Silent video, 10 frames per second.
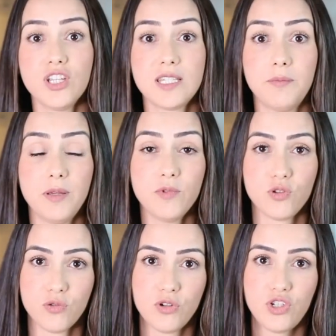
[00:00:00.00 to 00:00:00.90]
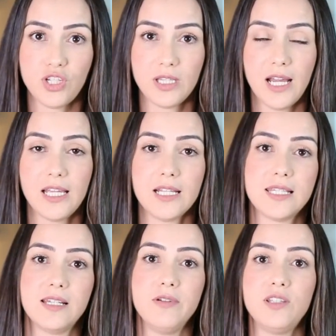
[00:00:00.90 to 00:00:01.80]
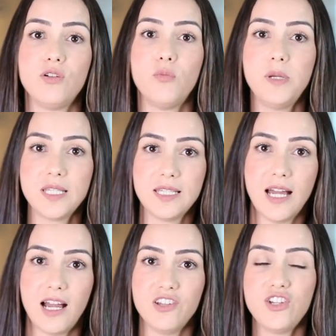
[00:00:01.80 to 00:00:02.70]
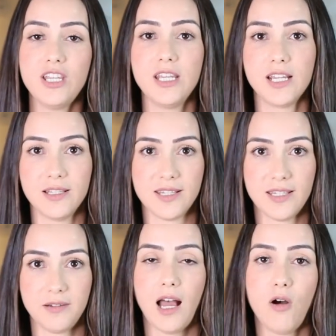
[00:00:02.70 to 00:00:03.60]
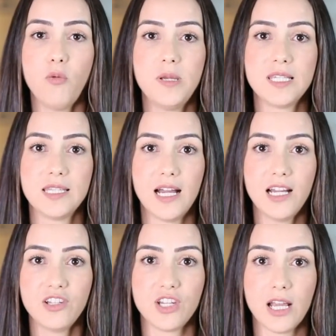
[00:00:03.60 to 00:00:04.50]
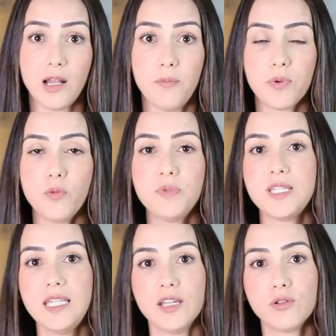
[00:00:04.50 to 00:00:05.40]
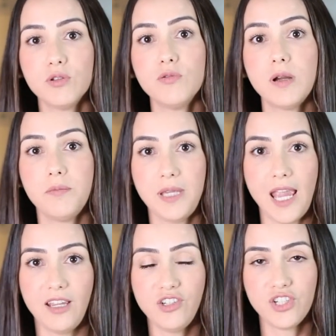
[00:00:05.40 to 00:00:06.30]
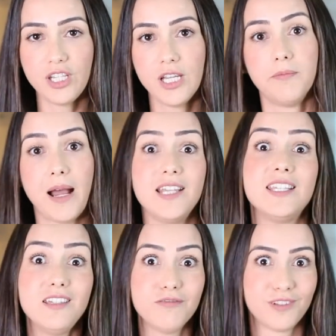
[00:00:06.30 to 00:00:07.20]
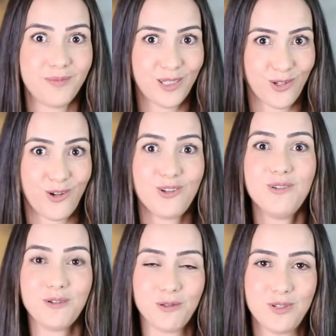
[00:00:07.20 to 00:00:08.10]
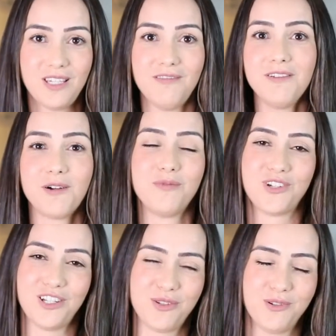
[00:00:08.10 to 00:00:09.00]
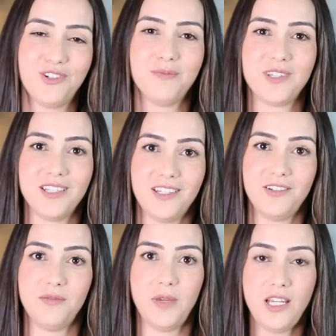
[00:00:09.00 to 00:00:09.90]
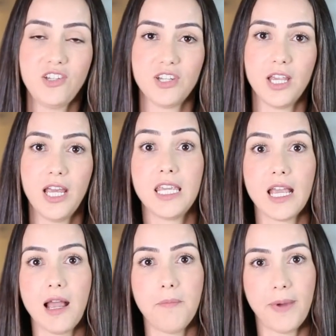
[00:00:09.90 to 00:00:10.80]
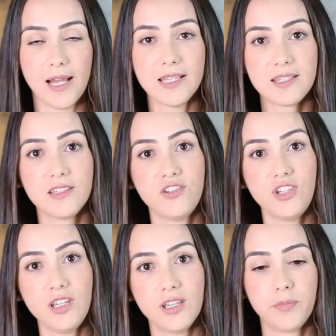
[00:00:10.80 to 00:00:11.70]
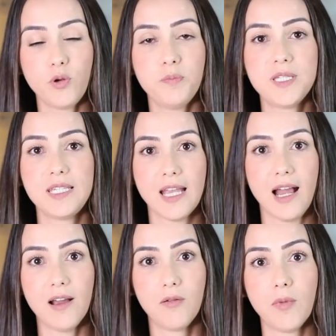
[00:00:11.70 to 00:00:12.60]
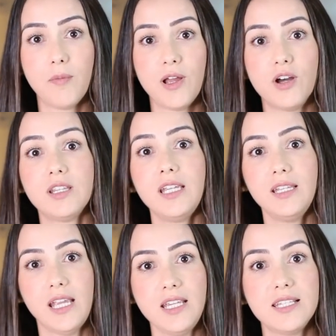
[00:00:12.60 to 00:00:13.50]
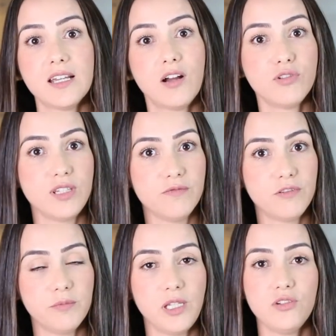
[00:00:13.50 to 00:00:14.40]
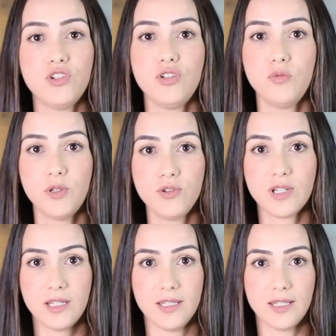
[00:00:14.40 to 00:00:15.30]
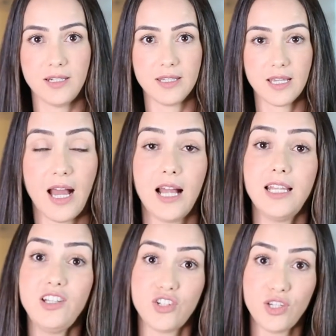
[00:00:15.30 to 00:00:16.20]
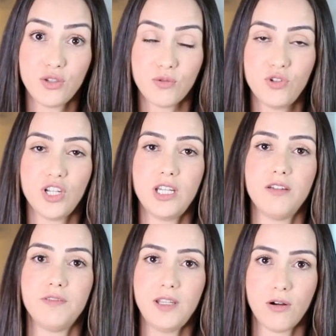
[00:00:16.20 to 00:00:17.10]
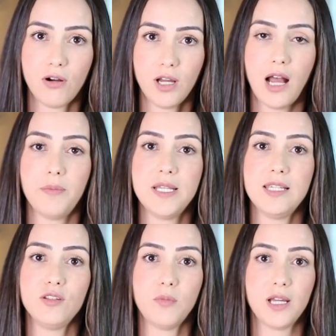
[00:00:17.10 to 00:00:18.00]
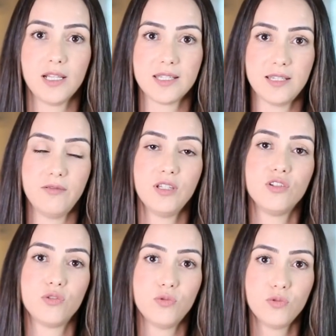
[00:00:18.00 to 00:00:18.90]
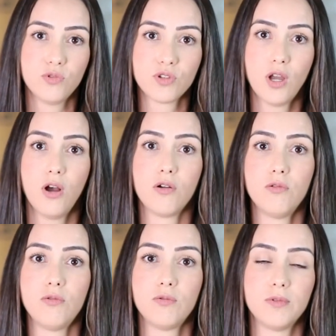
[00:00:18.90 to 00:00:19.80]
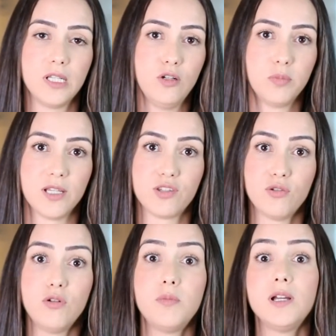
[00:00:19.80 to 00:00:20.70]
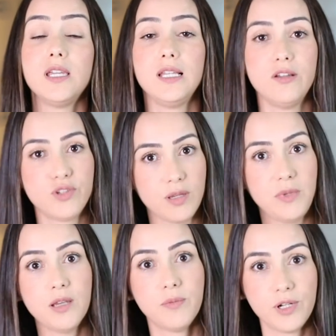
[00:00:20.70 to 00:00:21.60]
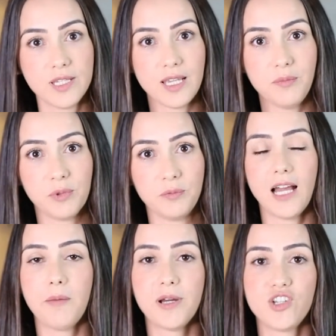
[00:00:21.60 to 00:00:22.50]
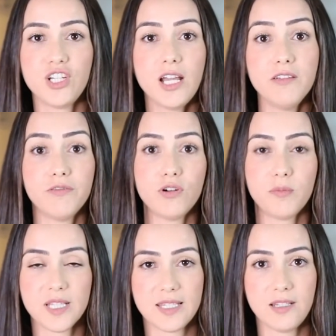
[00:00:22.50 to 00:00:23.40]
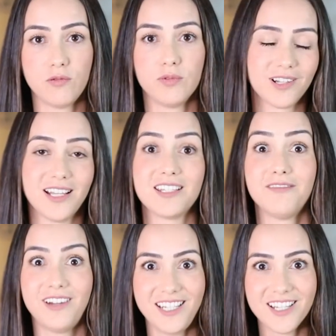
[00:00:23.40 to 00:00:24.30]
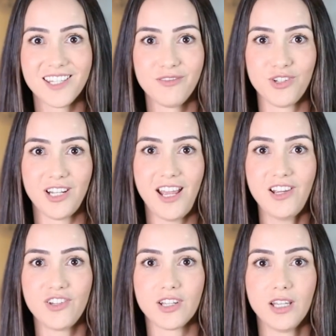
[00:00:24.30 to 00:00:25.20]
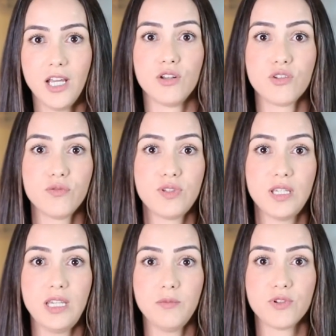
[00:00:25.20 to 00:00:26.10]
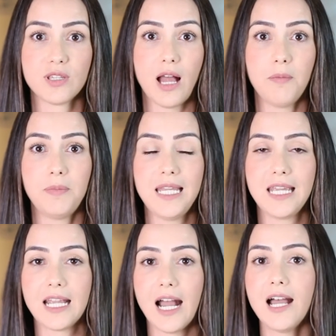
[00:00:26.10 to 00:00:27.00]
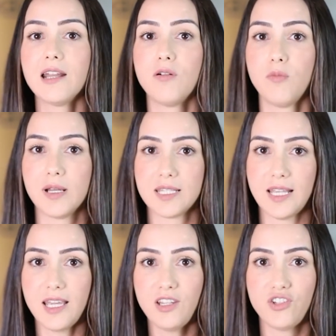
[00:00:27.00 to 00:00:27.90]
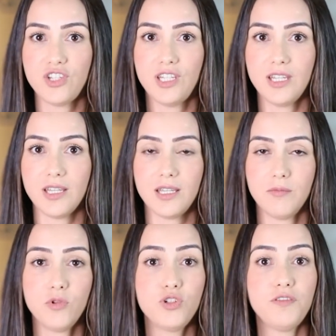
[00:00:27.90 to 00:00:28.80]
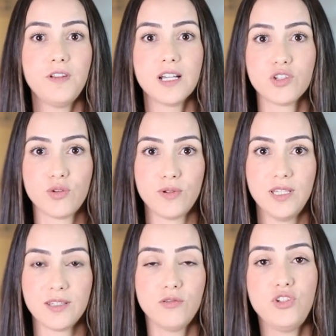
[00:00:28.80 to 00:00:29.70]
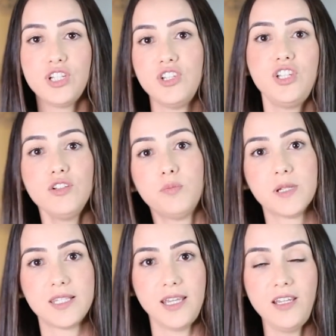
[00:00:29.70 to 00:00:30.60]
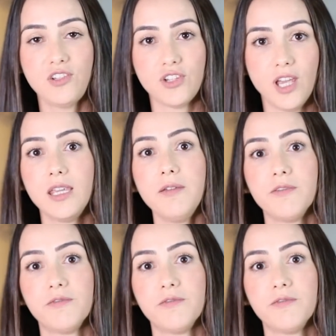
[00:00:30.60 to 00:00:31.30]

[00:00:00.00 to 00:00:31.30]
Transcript: já sabemos hoje da relação entre obesidade e câncer. A obesidade, ela propicia todo um ambiente mais inflamatório, inclusive, como já discutimos anteriormente, que é capaz de propiciar uma maior tendência ao desenvolvimento de inúmeros cânceres. Além disso, o GNFTO apresenta uma relação em estudos com glioblastoma e leucemia, por exemplo. A partir da informação dessa variação genética, nós conseguimos aplicar uma série de eh, modificações no dia a dia do paciente que